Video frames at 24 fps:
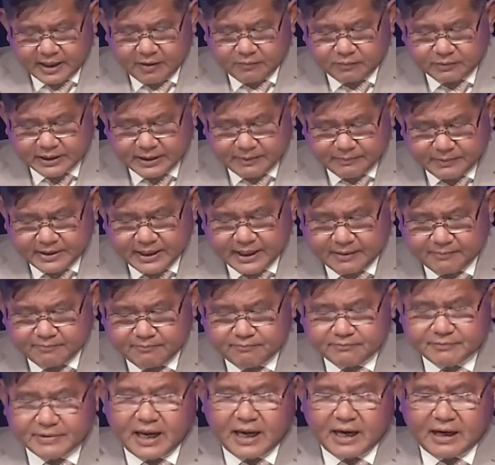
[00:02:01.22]
để ông kiếm
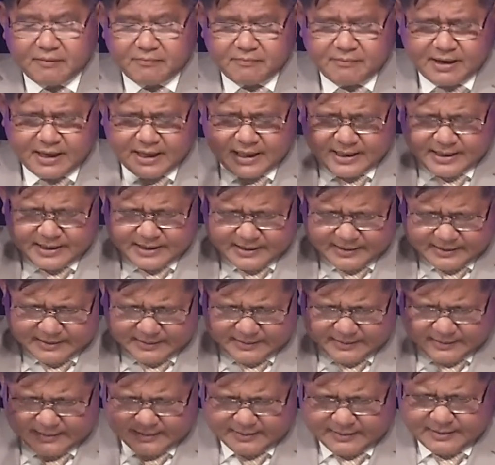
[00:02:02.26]
điểm để mà
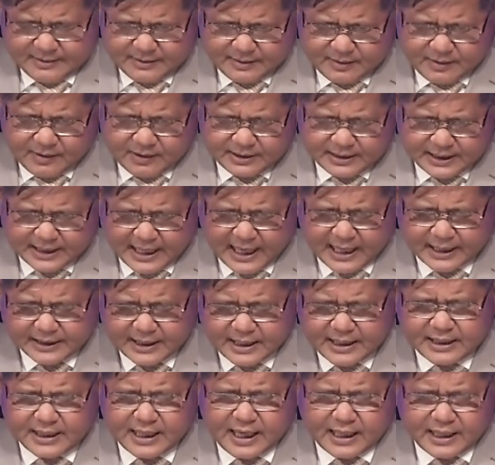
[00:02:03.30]
coi như khẳng
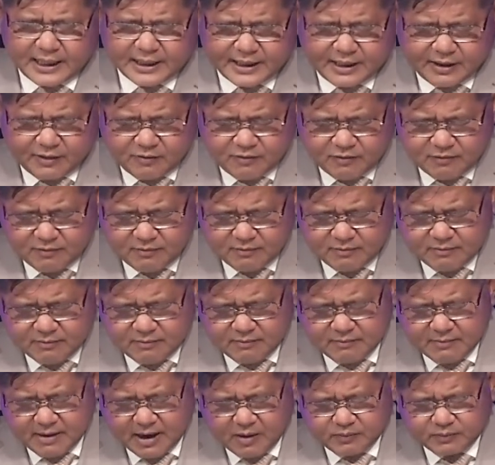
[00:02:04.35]
định lại cái điều
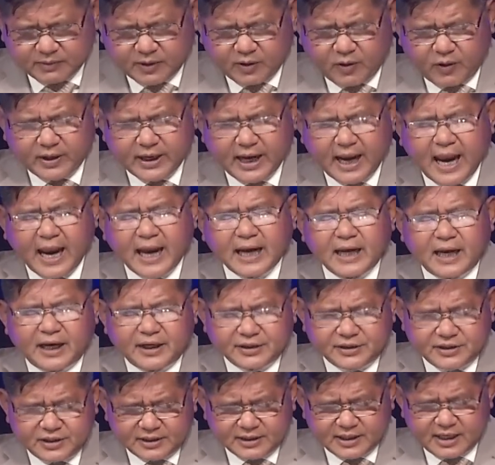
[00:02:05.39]
mà ông đã nói hai
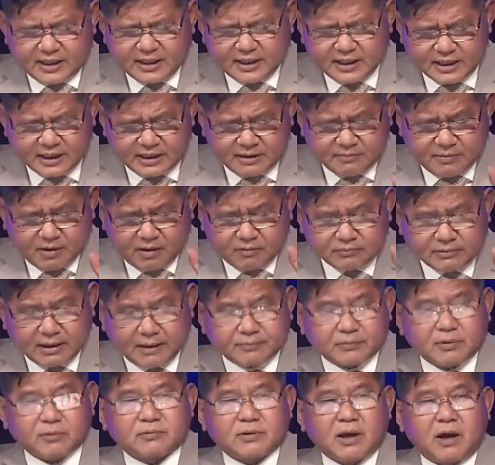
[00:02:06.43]
lần trước đây khi mà ông
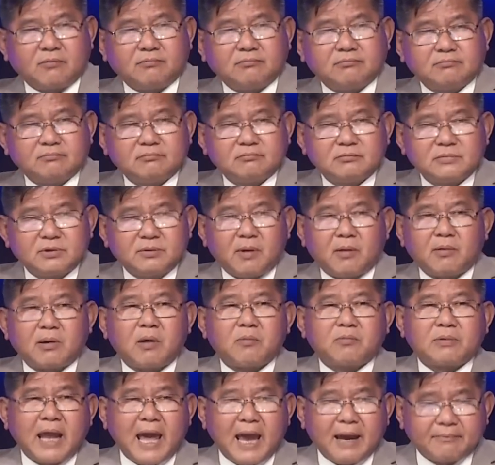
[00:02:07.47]
làm tổng thống nhưng mà ông
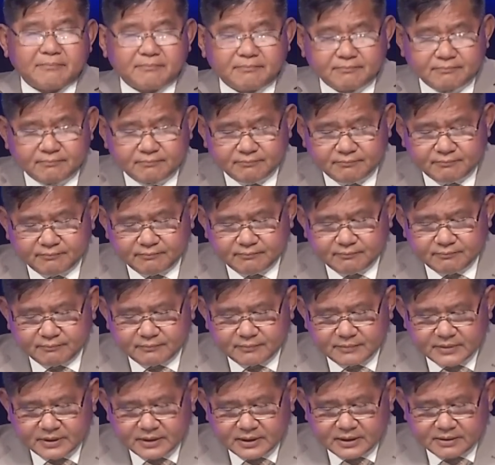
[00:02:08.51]
không làm
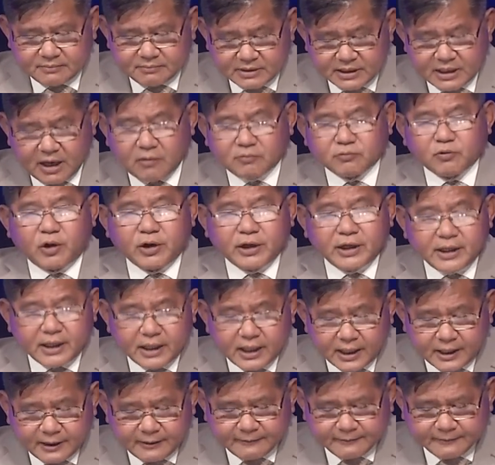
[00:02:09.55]
bây giờ ông nói
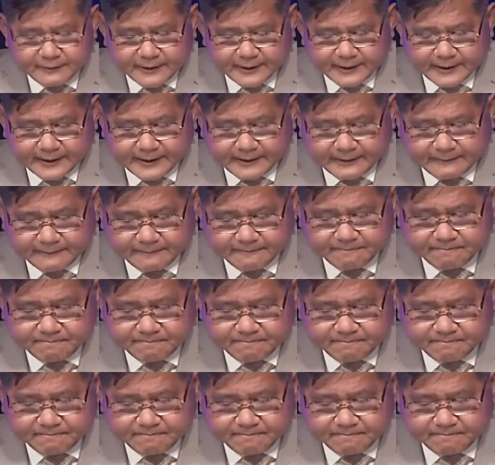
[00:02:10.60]
nữa à.